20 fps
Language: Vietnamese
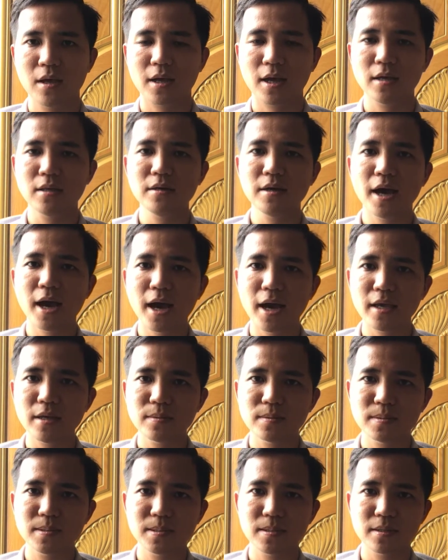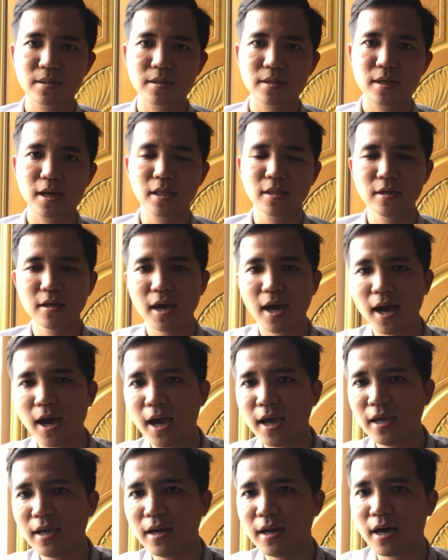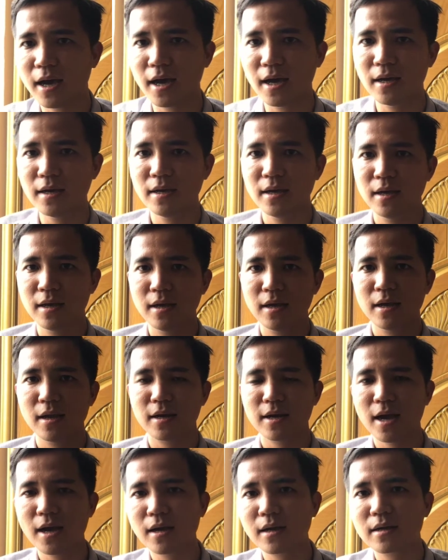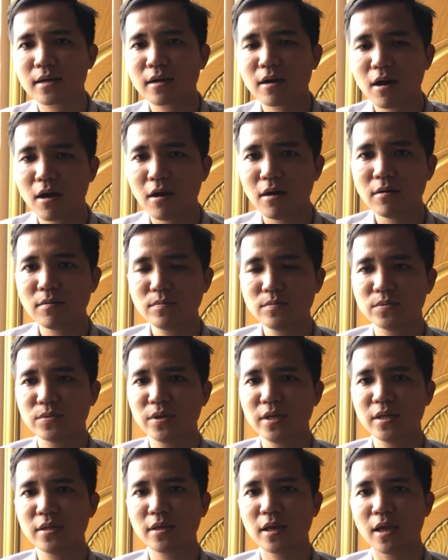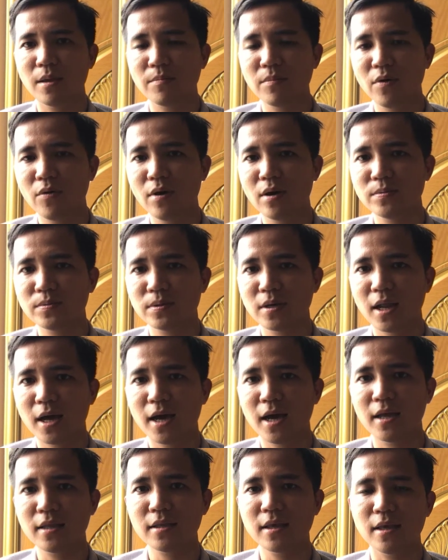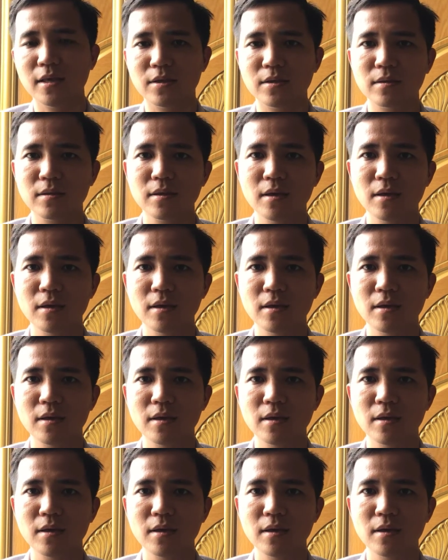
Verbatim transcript: cái thứ hai cái thứ hai là đất đó quý anh chị mua là anh chị